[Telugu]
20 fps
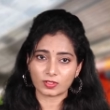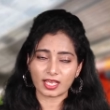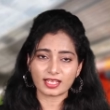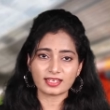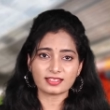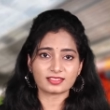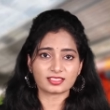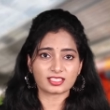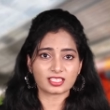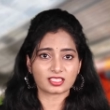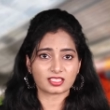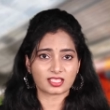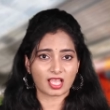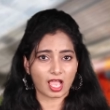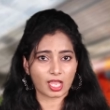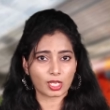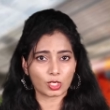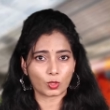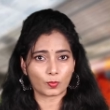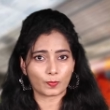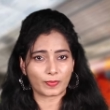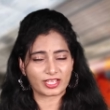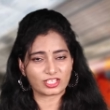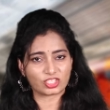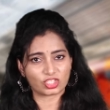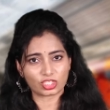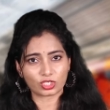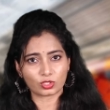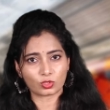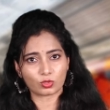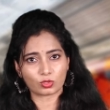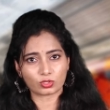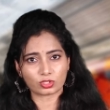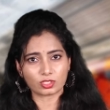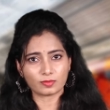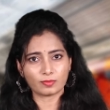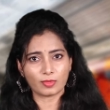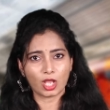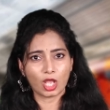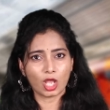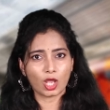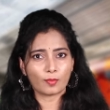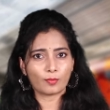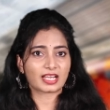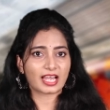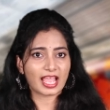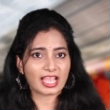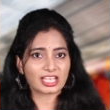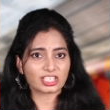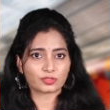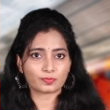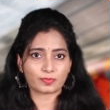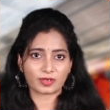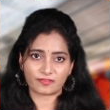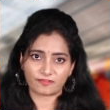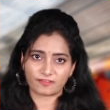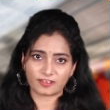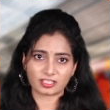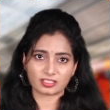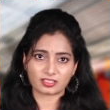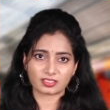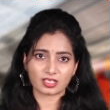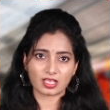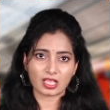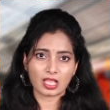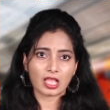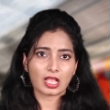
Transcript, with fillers: గరిష్ట స్థాయిలో పెంచడం కోసం క్లాష్ బఫర్స్